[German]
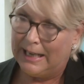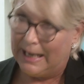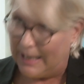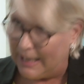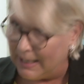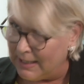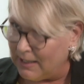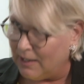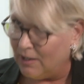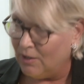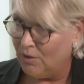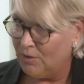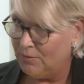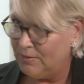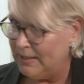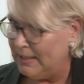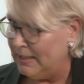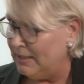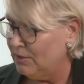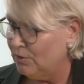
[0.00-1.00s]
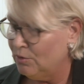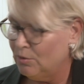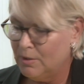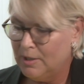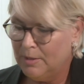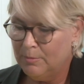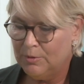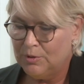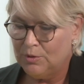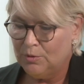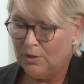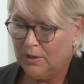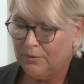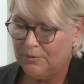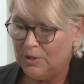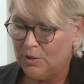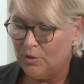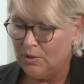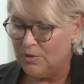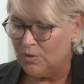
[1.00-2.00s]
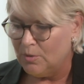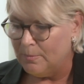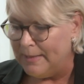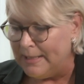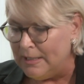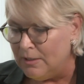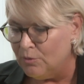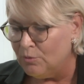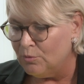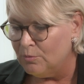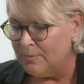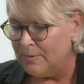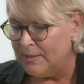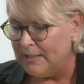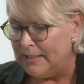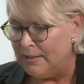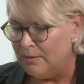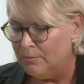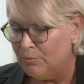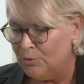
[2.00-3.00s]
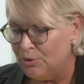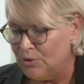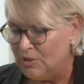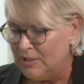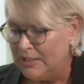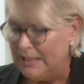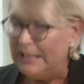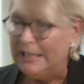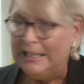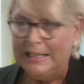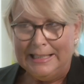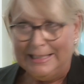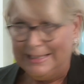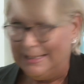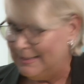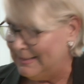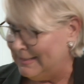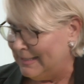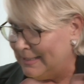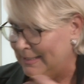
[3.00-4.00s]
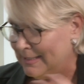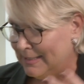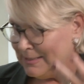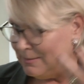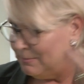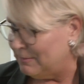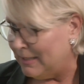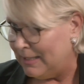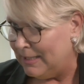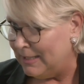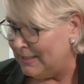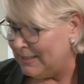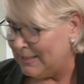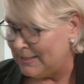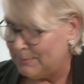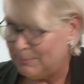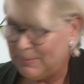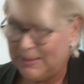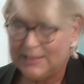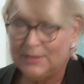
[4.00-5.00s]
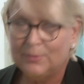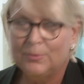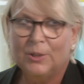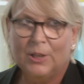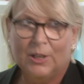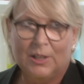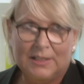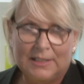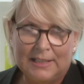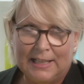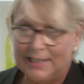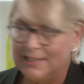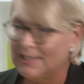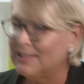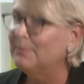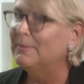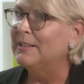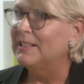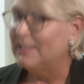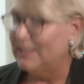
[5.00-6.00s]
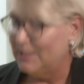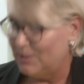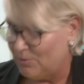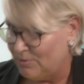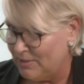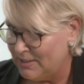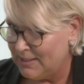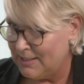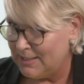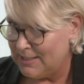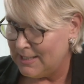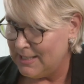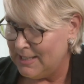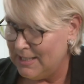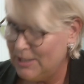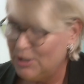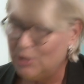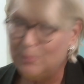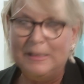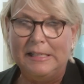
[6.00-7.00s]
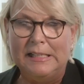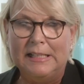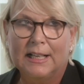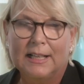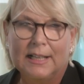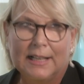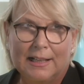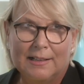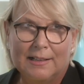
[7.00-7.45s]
gerade auch Veränderungen in Bezug auf die Konsumenten umgehen müssen. Ich sage jetzt mal, das Buzzword Customer Centricity spielt ja eine